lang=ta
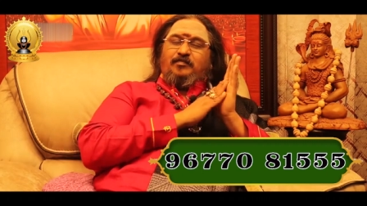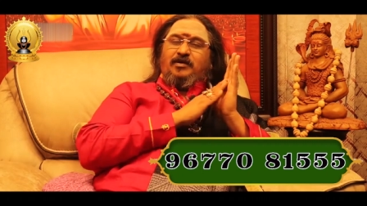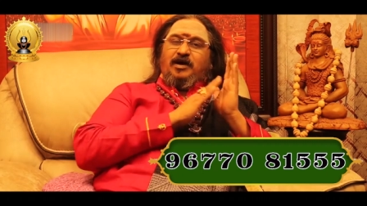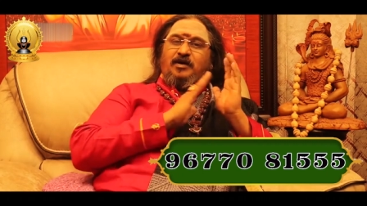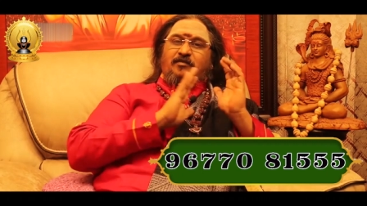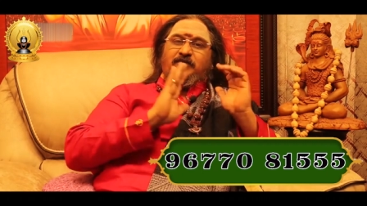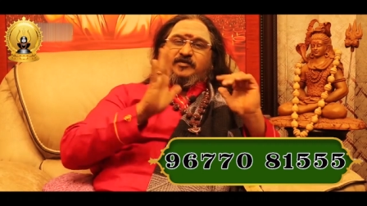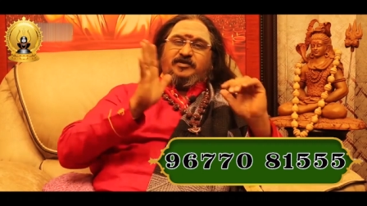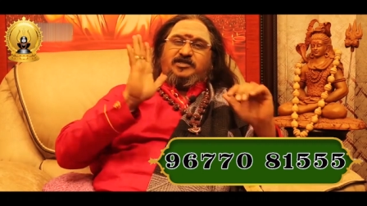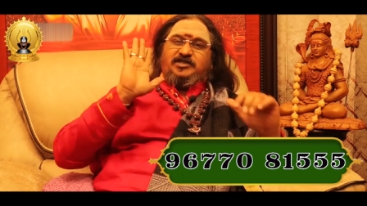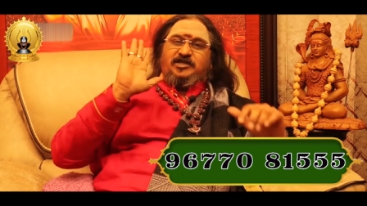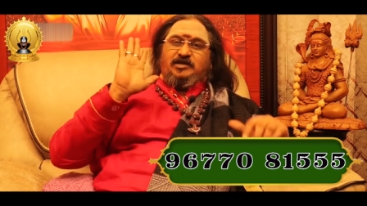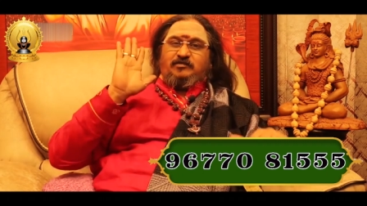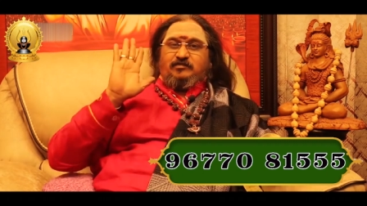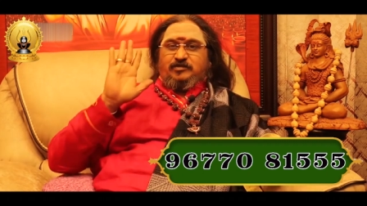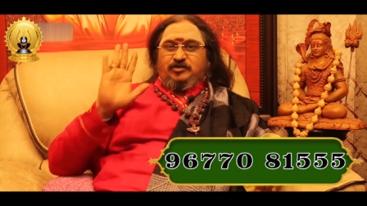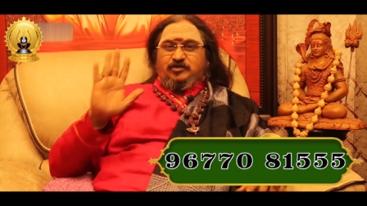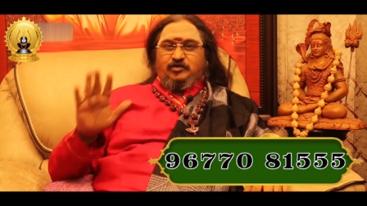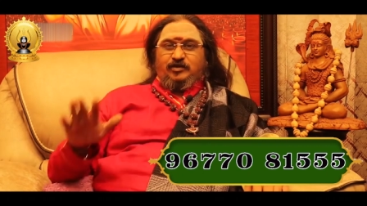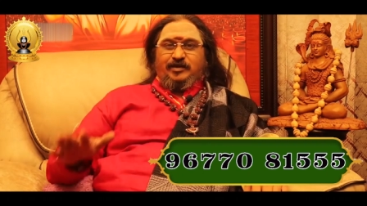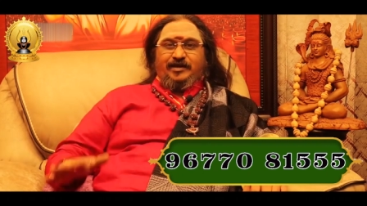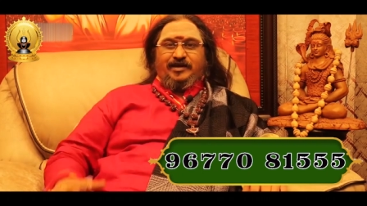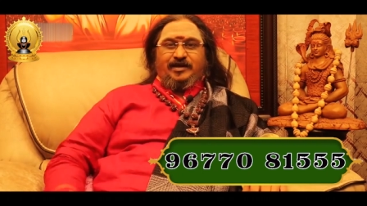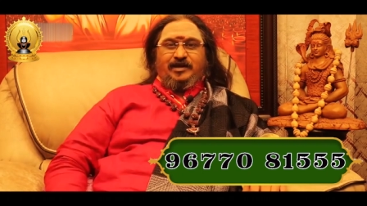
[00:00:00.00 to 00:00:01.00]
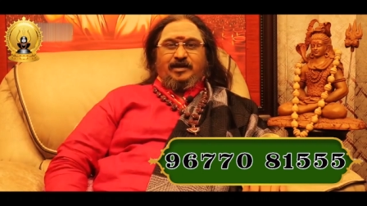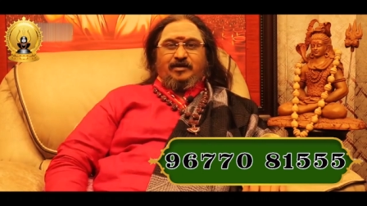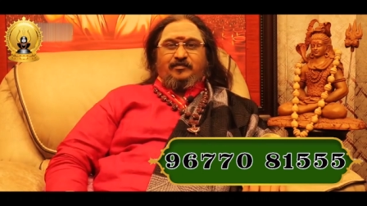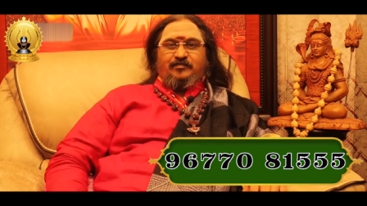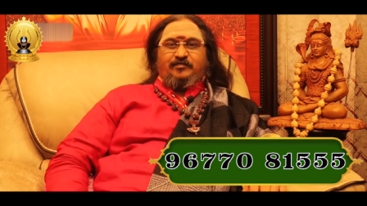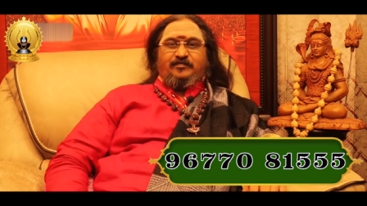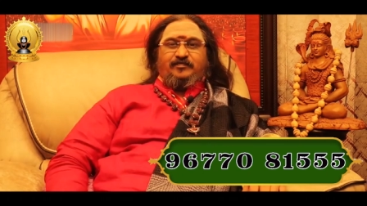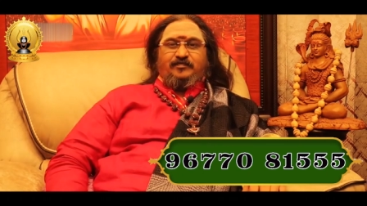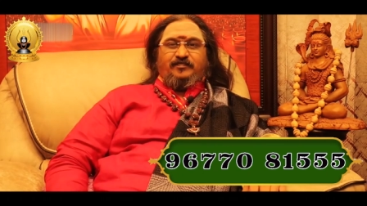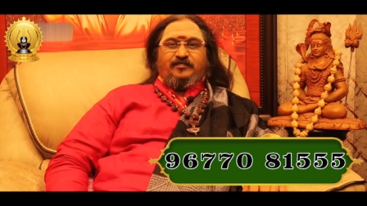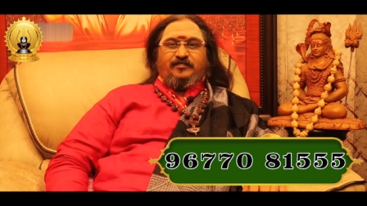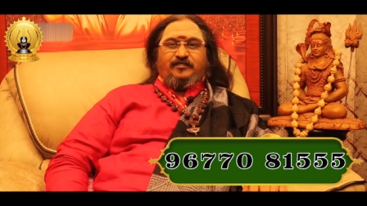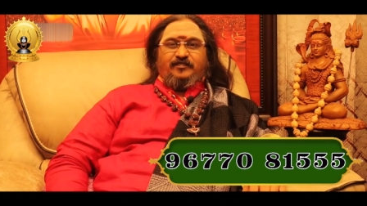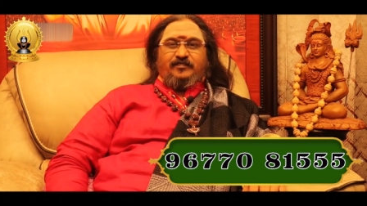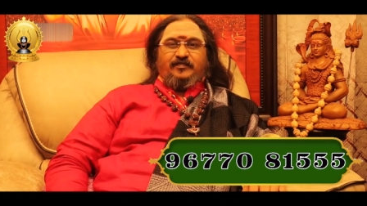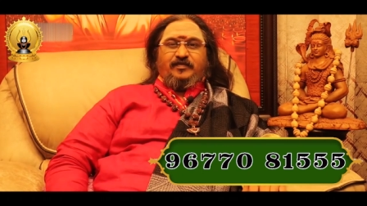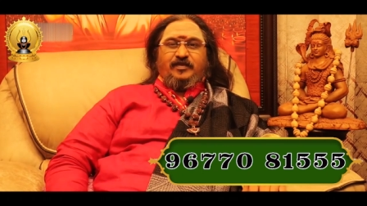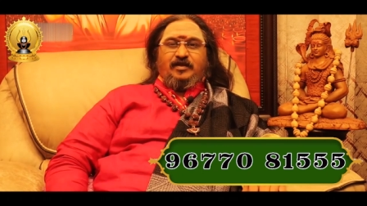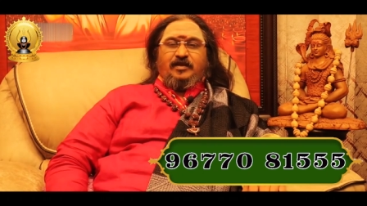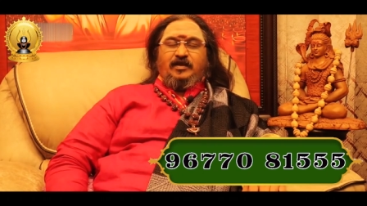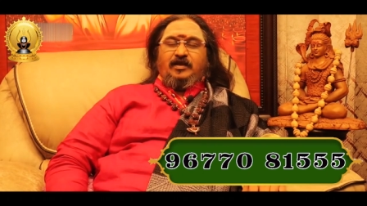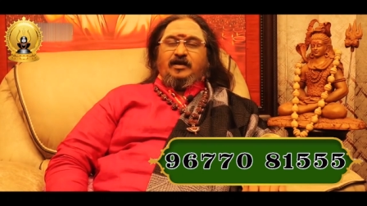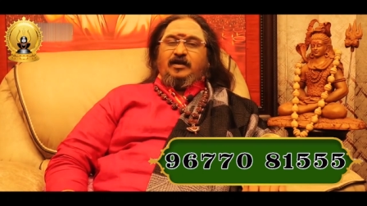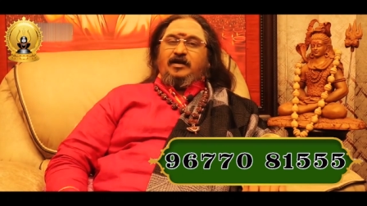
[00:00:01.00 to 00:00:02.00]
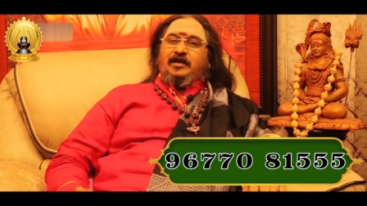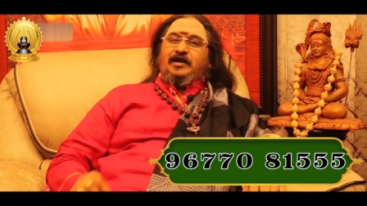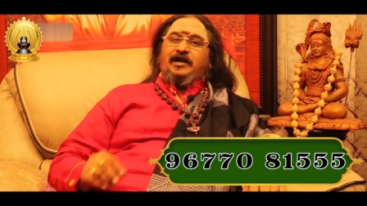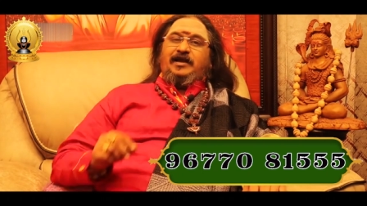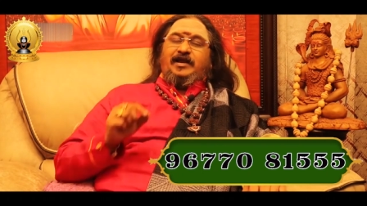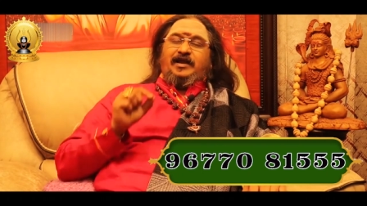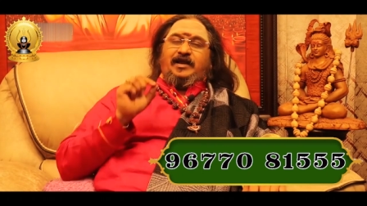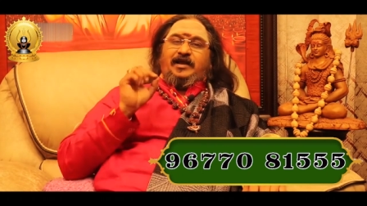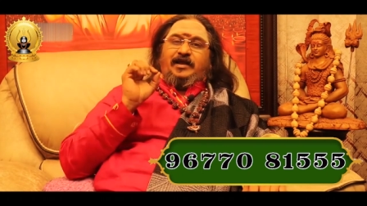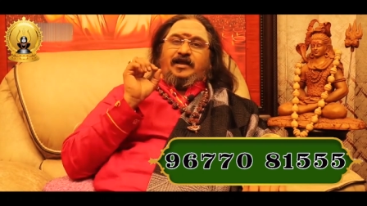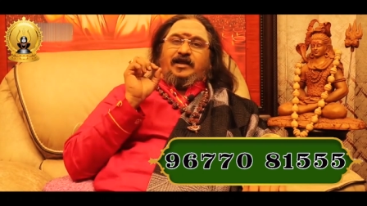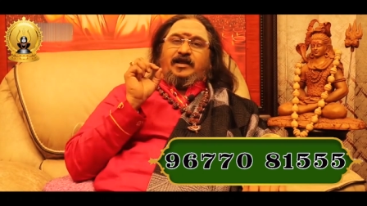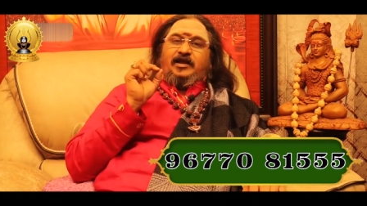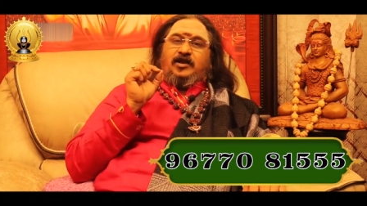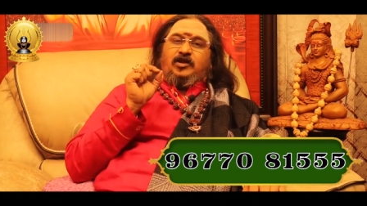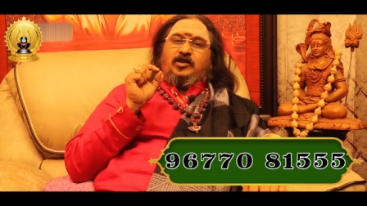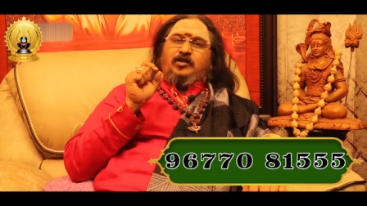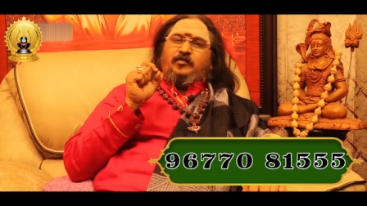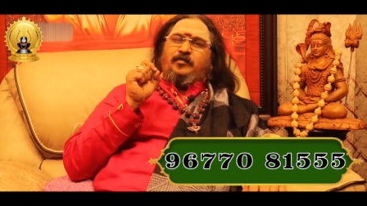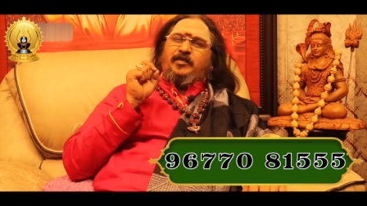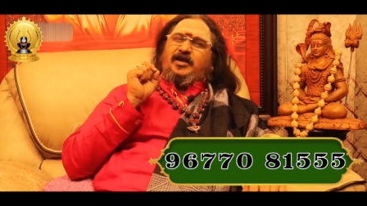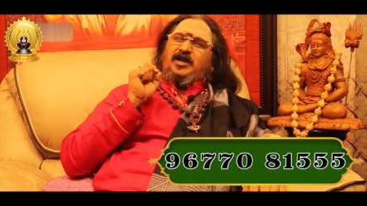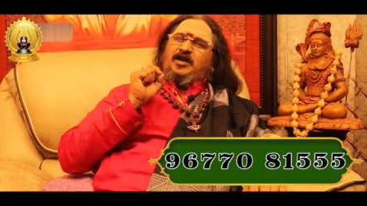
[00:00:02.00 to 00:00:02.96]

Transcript: பாம்பை வச்சு நம்ம சொல்லிடலாம் கைரேகைன்றது